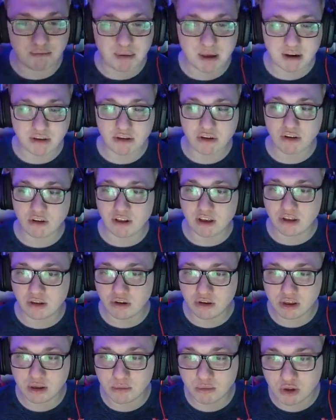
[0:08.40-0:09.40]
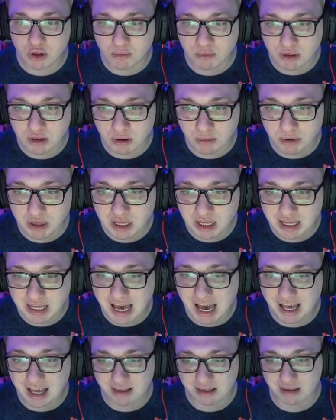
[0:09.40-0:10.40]
pierwszej kolejności musimy zrobić
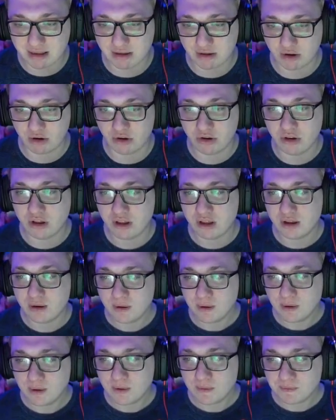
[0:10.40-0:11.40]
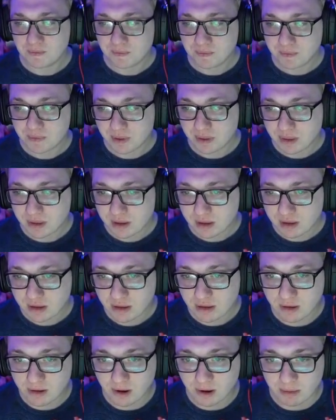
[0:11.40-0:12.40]
ciasto.
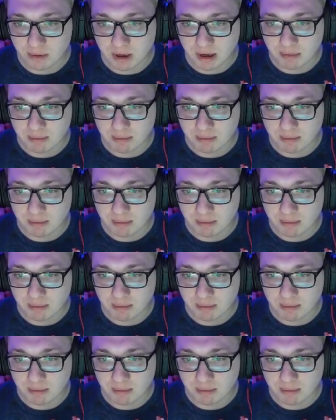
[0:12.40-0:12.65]
Dobra,